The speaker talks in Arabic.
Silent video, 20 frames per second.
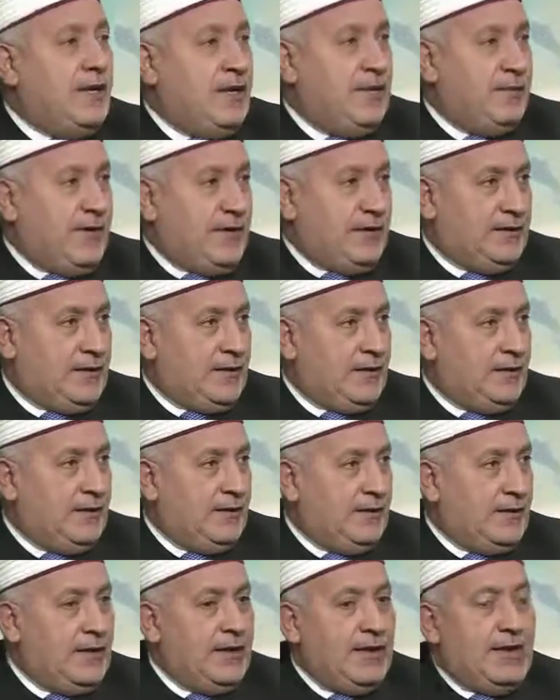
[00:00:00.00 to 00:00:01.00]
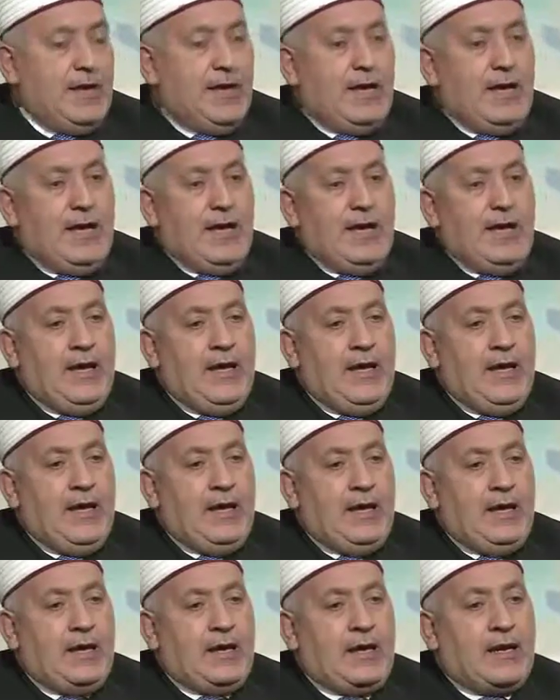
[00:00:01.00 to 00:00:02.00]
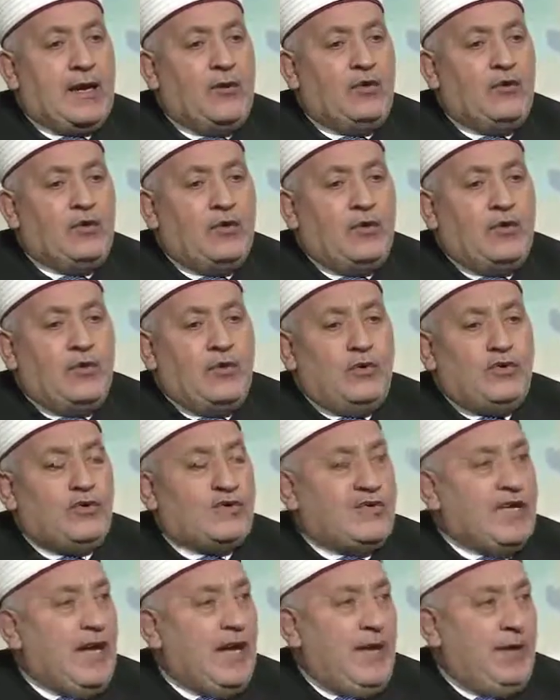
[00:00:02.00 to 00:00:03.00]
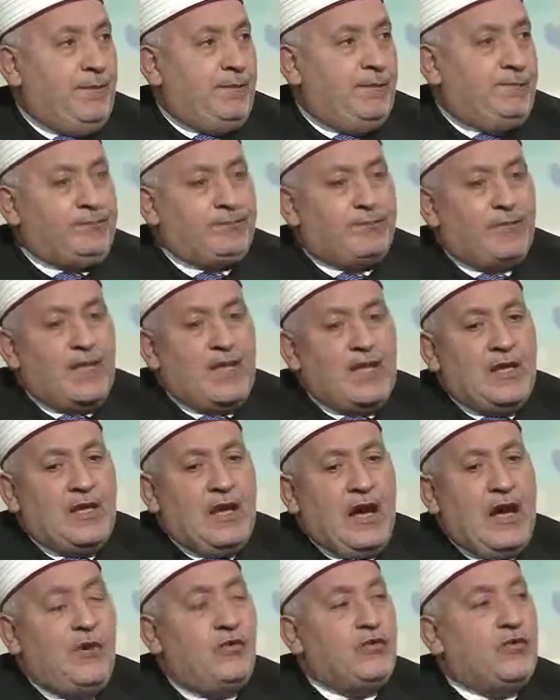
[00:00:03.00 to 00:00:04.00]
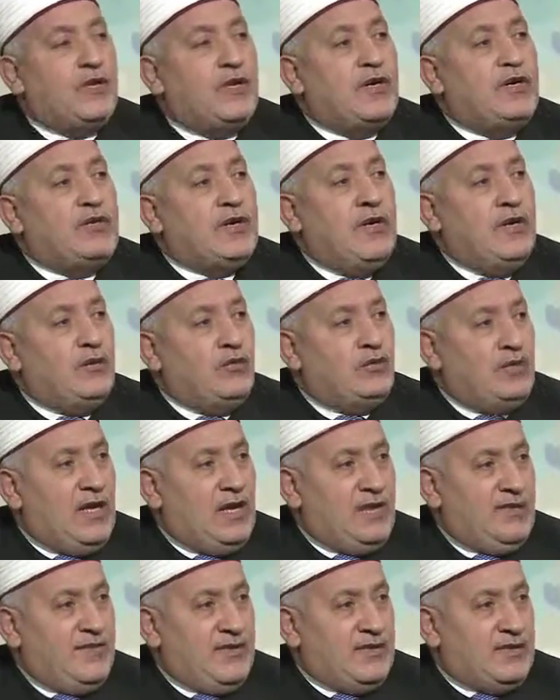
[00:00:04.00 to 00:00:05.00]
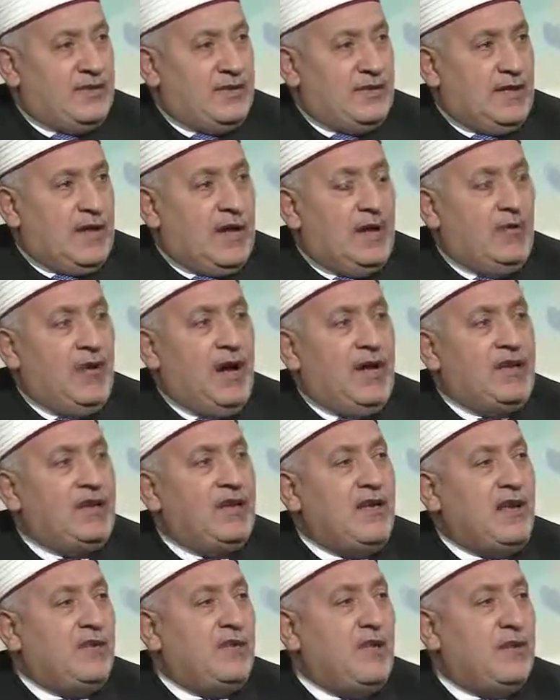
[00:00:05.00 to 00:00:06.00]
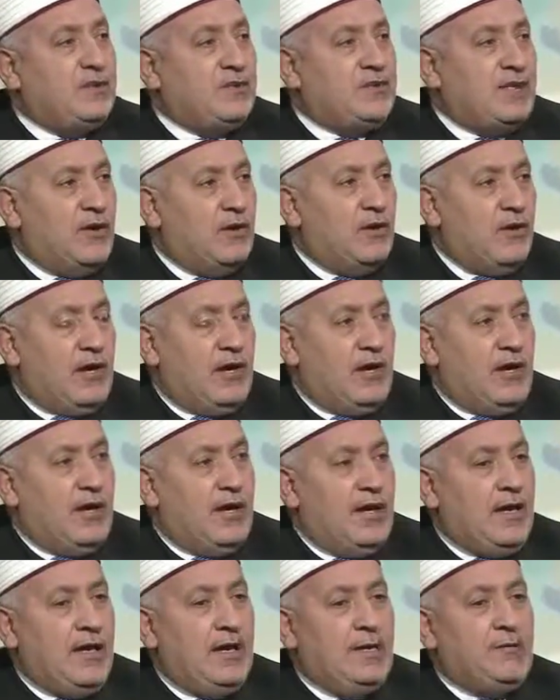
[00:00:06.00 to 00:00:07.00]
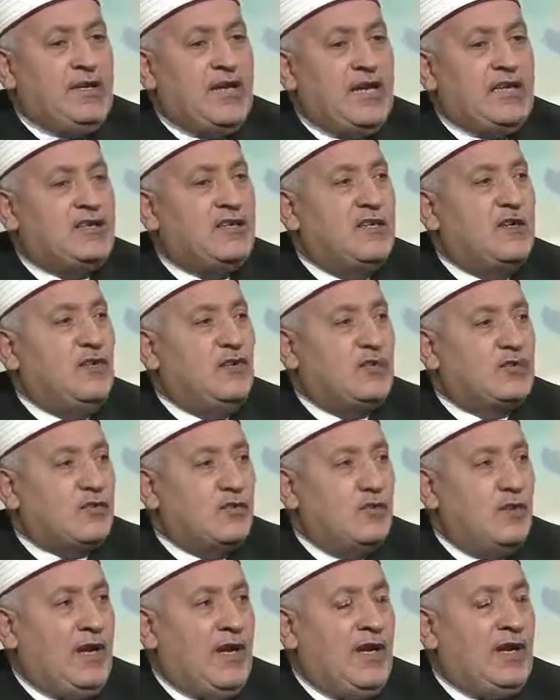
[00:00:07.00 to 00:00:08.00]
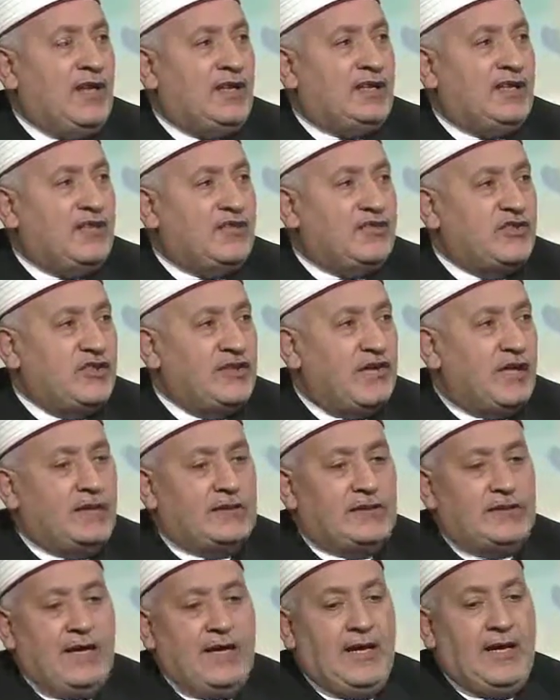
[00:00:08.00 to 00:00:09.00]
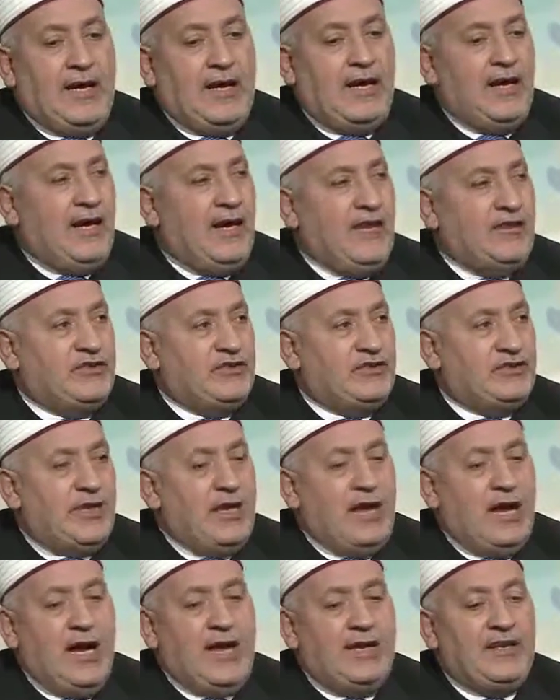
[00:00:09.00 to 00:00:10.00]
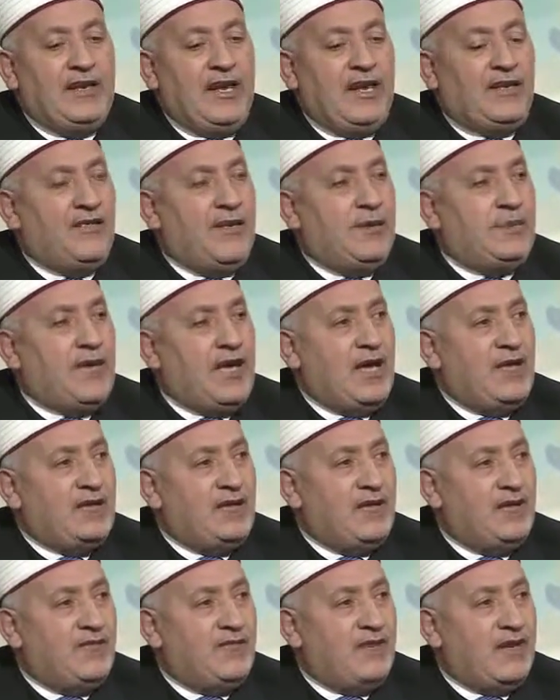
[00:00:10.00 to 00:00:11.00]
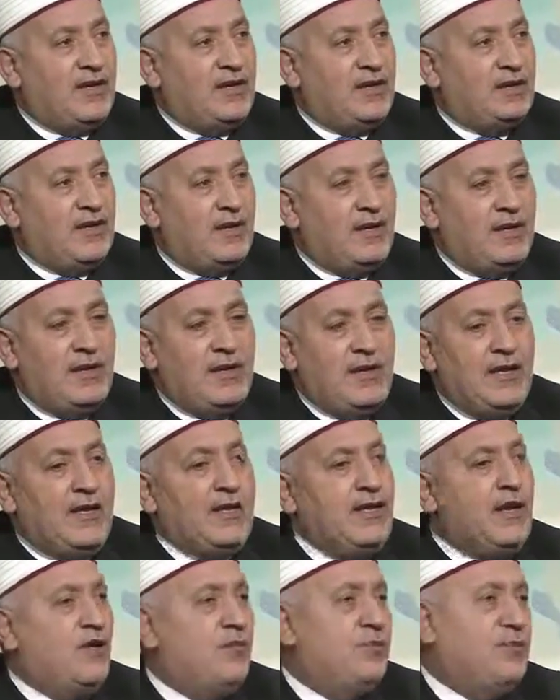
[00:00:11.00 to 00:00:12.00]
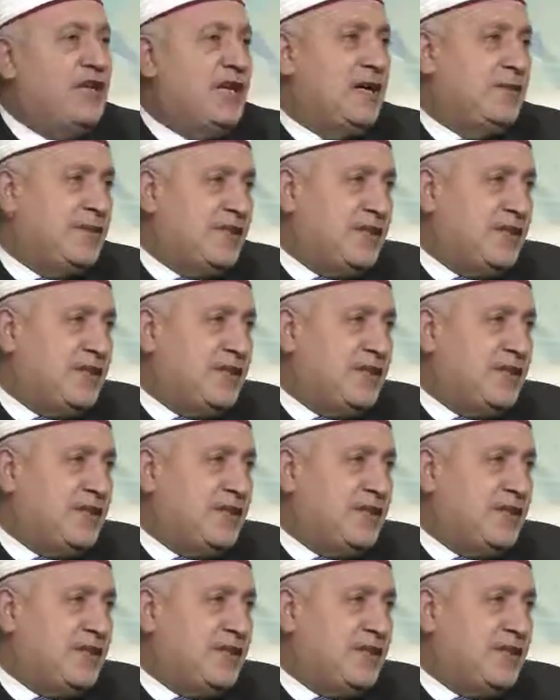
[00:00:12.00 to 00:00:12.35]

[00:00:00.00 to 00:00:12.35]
العبادة آه، كونه يزاحم أو يريد أن ينافس أو أن يحظى بدور آه، من أجل الحصول على تأشيرة الحج أن يحظى بهذه الفريضة هي أمنية